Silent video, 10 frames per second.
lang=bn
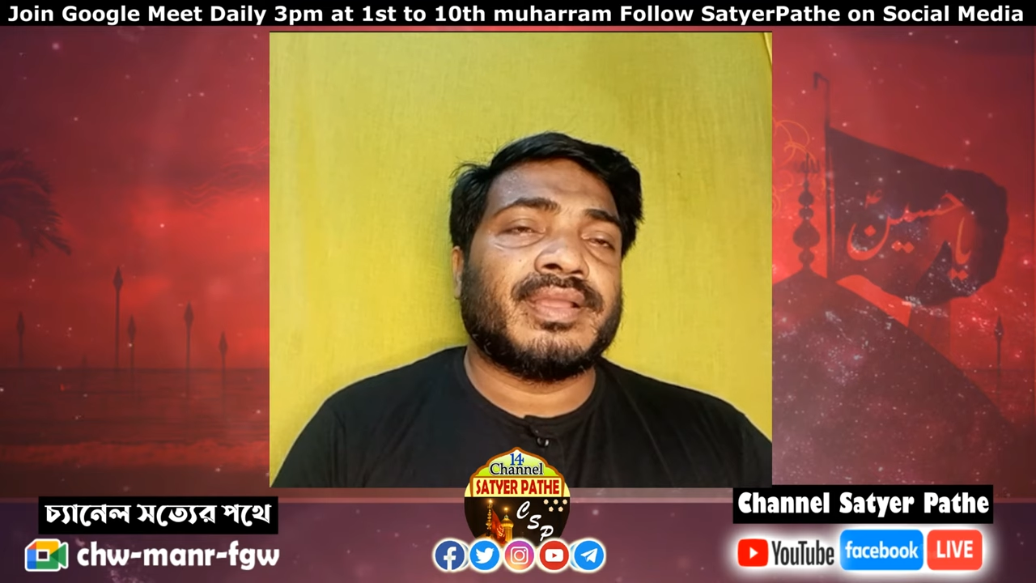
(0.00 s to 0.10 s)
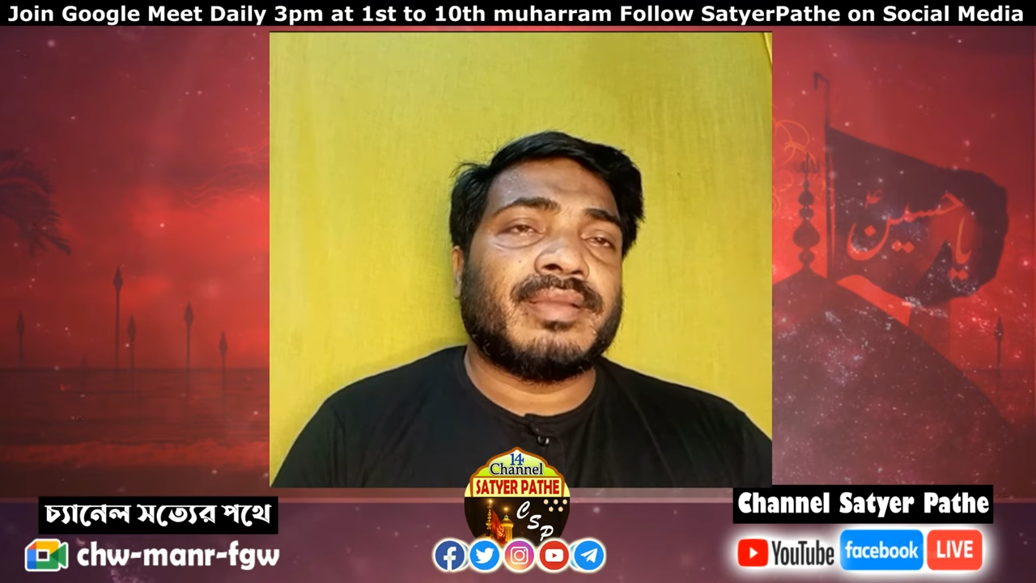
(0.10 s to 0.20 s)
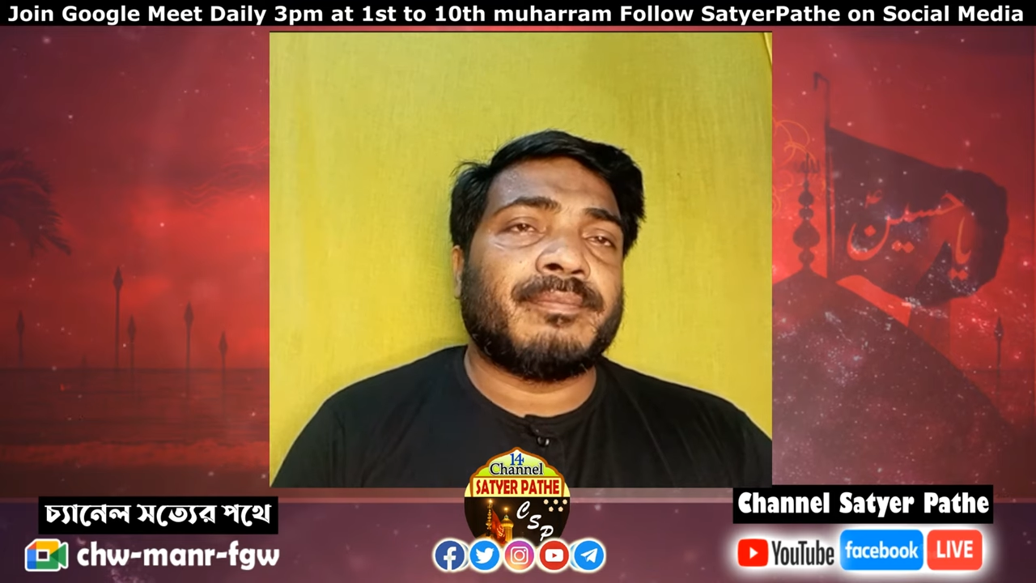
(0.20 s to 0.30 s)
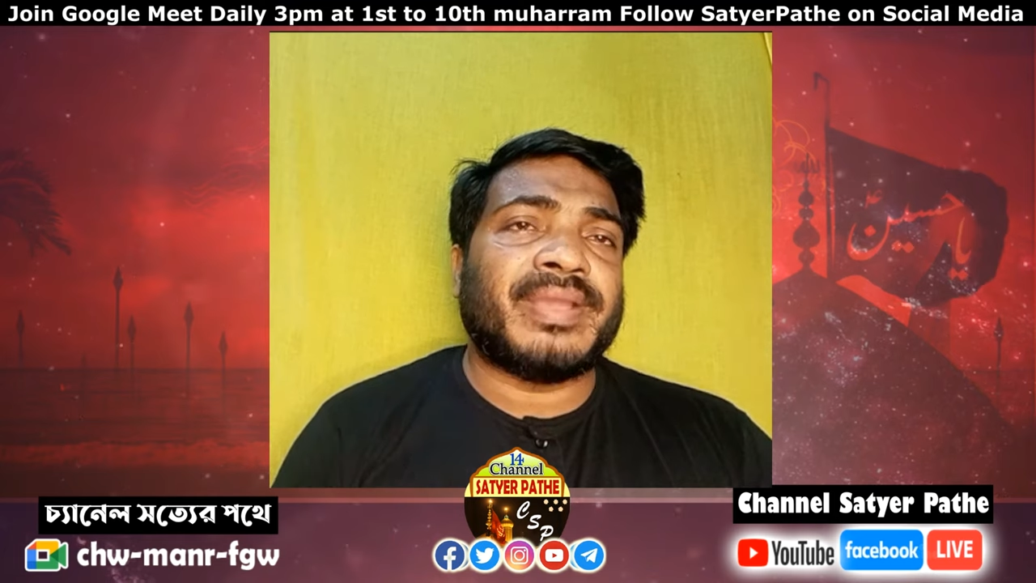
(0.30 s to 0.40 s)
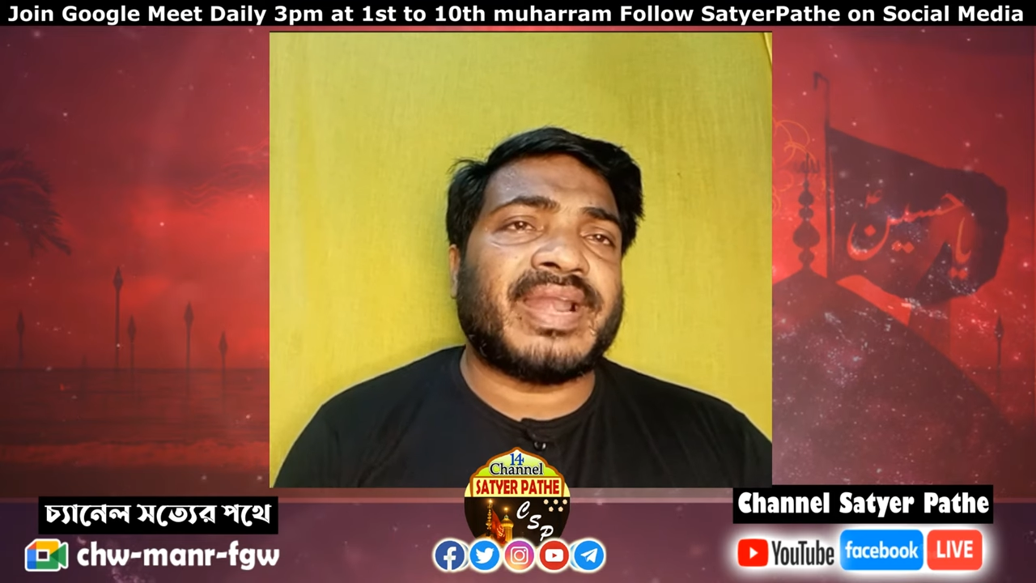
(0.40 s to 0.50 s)

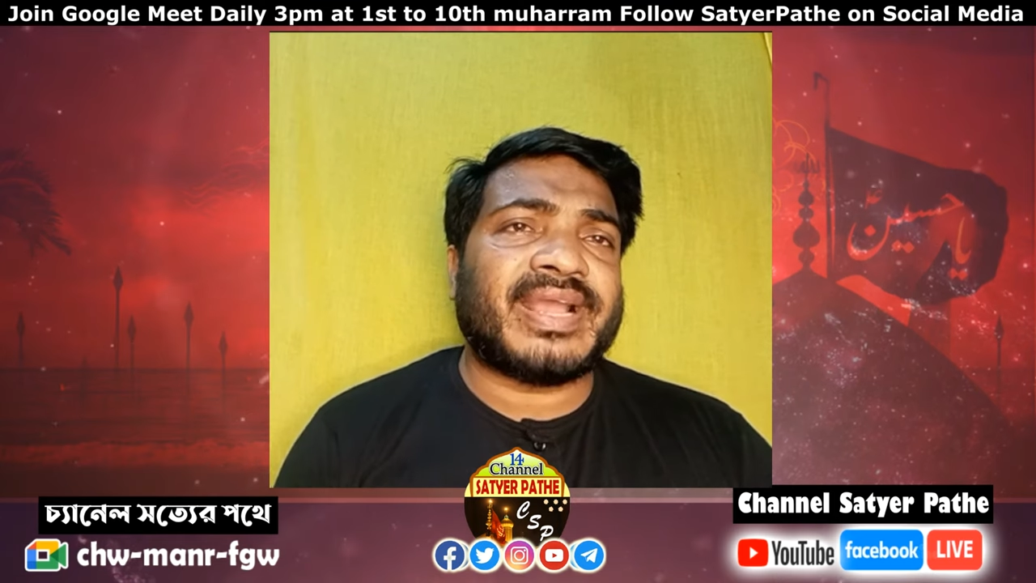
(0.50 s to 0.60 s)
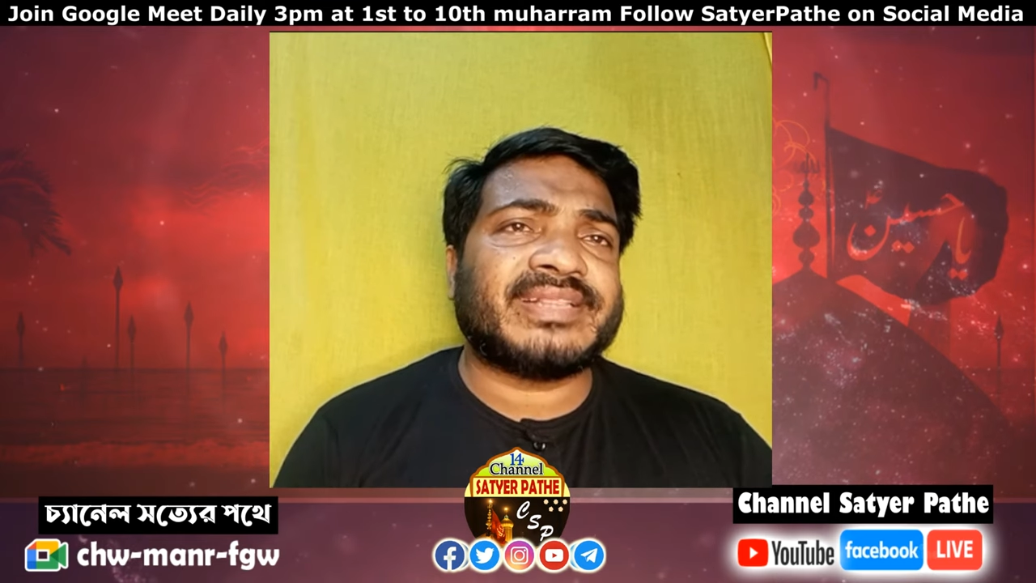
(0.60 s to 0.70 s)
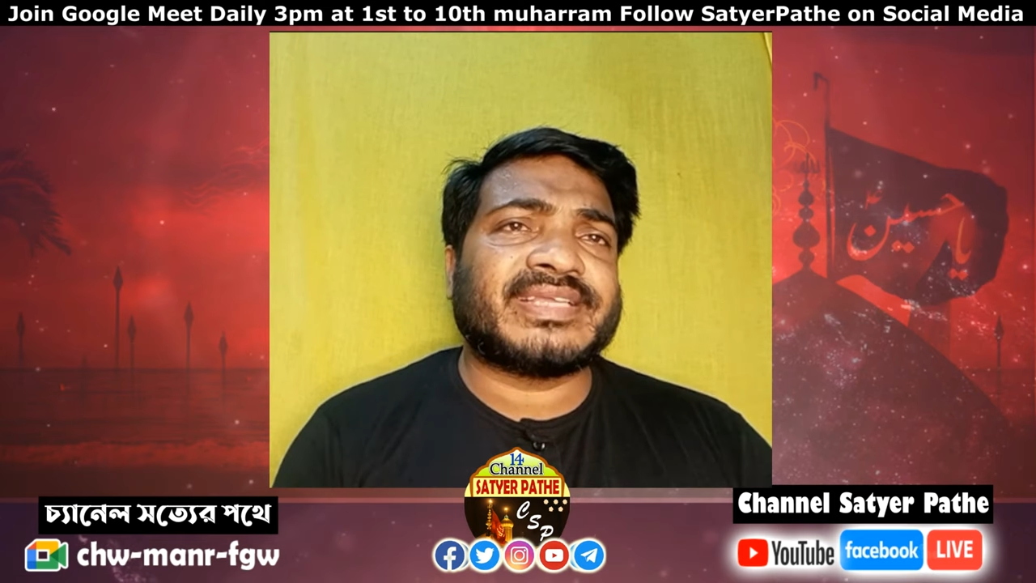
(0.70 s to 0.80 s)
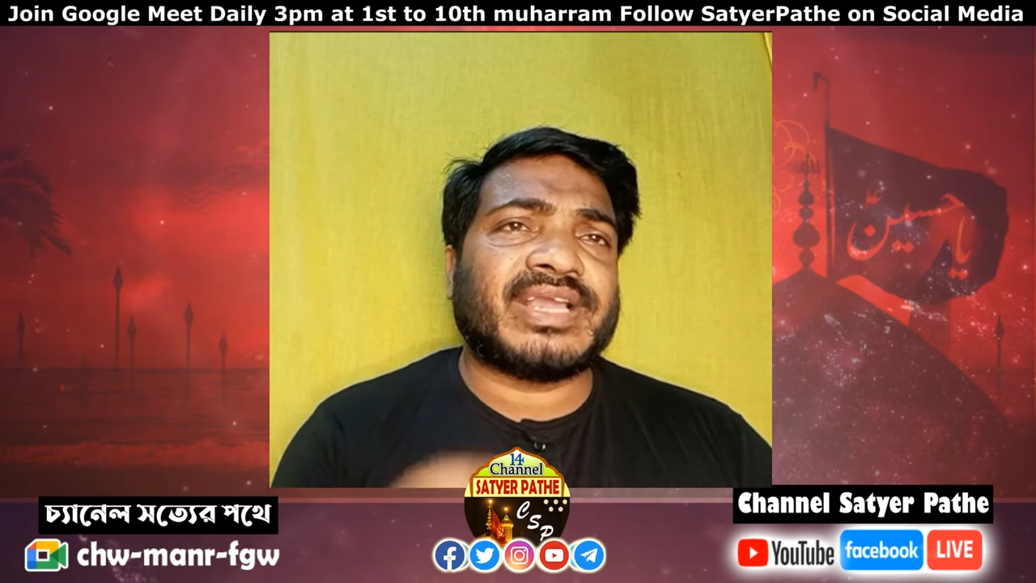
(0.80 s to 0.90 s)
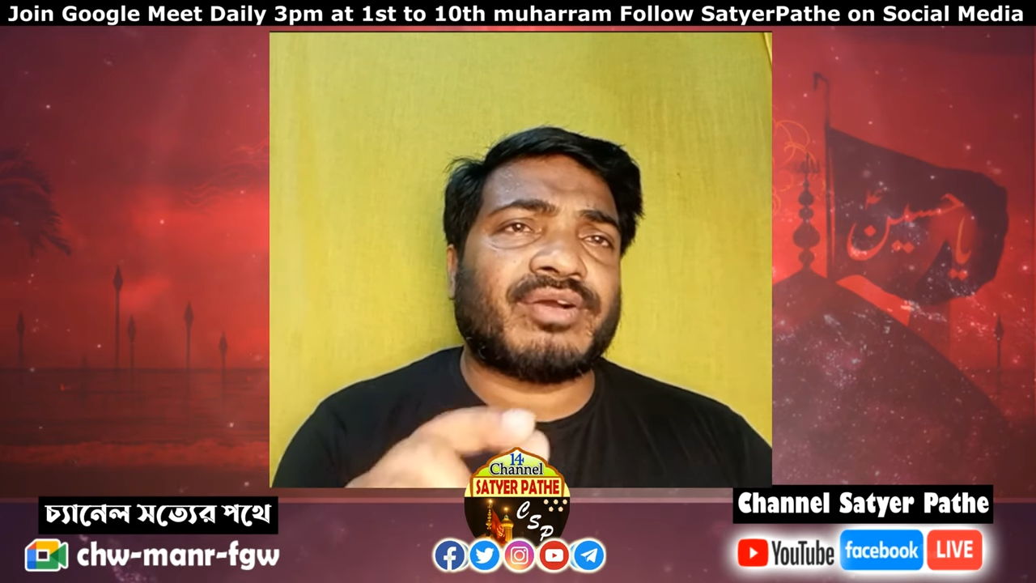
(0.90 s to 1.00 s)
বেলায়েতকে